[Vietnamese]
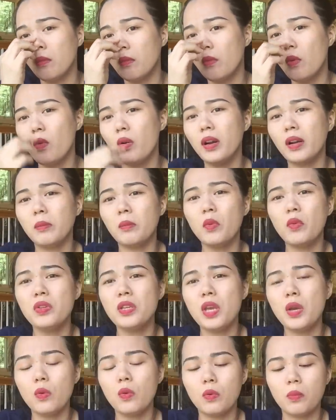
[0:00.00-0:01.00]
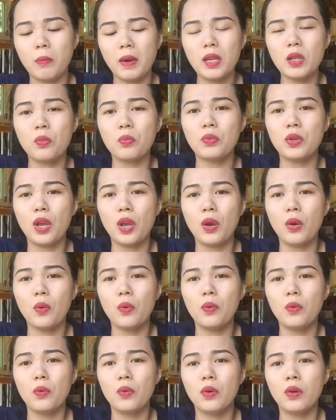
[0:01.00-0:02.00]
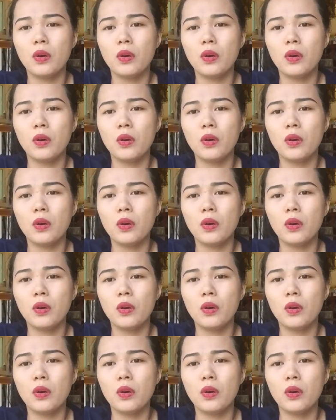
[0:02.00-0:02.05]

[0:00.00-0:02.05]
mua mua nhiêu mấy chục triệu